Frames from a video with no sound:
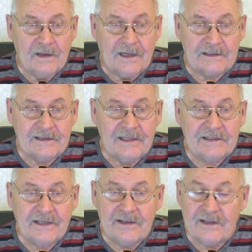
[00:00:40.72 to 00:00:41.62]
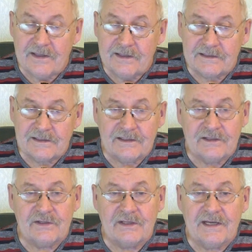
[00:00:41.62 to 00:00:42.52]
Откладка яиц
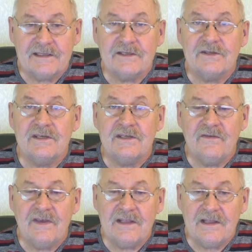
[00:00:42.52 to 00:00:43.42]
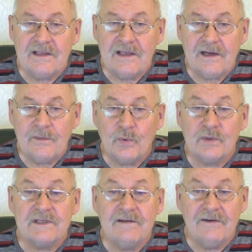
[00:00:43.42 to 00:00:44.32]
начинается через две недели
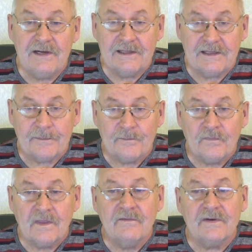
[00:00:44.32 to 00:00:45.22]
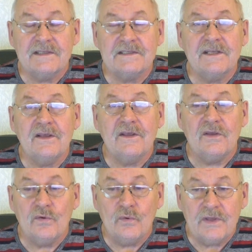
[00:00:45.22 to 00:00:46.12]
после вылета, в конце
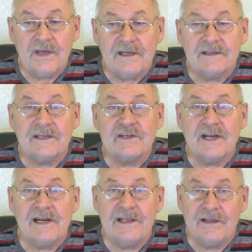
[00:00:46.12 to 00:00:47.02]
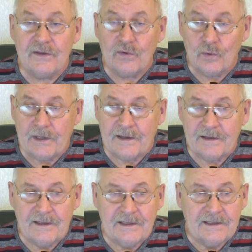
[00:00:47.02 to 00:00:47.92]
июня, начале июля.
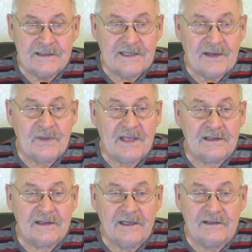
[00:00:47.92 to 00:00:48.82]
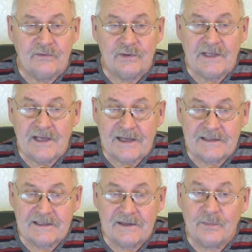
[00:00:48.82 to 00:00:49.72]
Самки откладывают
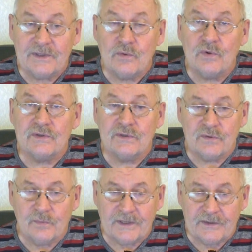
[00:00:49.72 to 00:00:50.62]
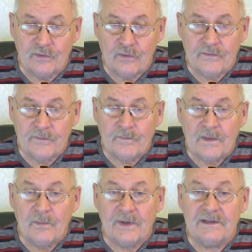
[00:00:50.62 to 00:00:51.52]
яйца под кожицу плодов
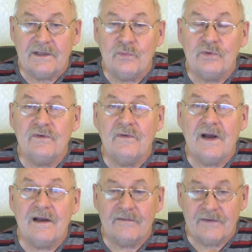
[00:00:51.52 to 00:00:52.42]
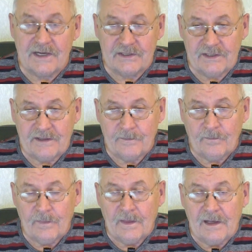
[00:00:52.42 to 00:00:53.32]
по одному-два в каждой.
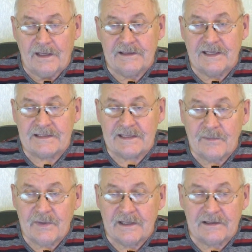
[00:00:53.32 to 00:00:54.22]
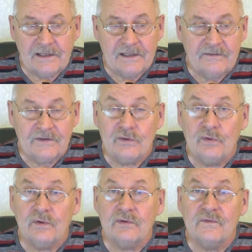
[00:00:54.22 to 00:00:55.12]
Одна самка откладывает
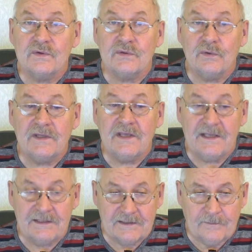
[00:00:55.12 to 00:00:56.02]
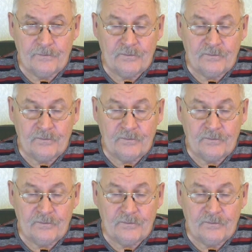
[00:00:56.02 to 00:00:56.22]
до 200 яиц.